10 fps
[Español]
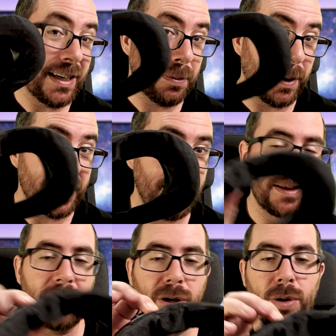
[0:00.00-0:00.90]
es
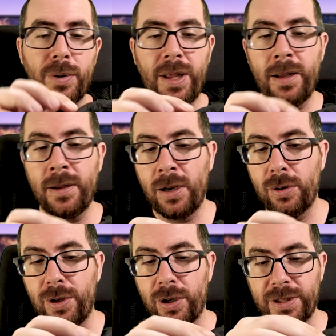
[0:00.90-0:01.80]
bastante cómoda, lo
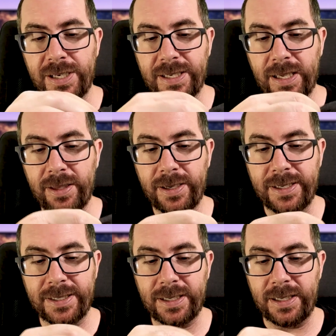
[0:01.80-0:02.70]
único que tenéis que hacer
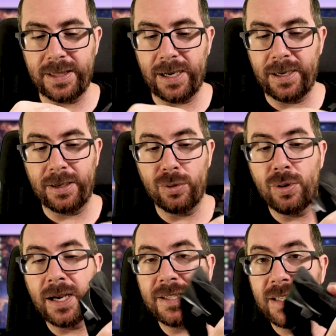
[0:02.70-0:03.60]
es quitarle
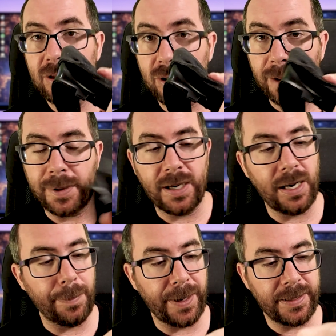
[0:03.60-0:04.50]
un ganchito que viene en
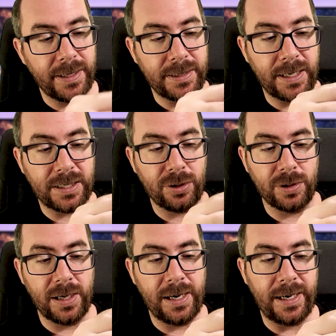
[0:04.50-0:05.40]
la parte de atrás
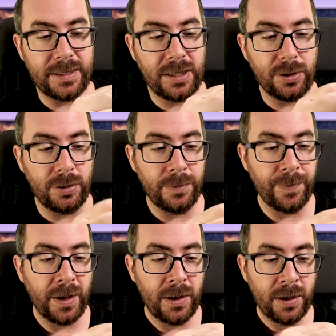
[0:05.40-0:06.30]
con el elástico,
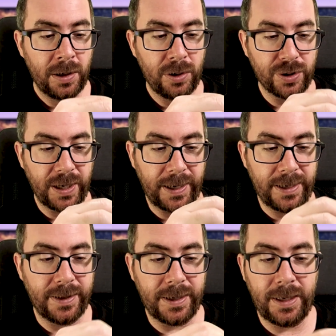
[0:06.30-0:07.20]
lo
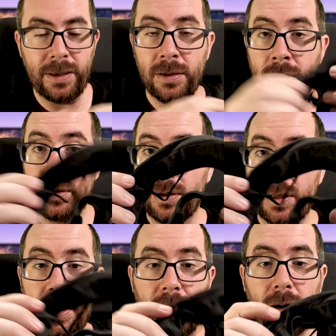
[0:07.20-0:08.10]
sacáis de aquí
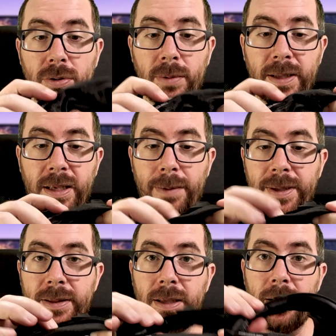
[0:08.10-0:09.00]
y
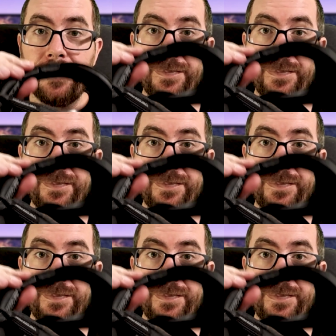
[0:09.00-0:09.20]
automáticamente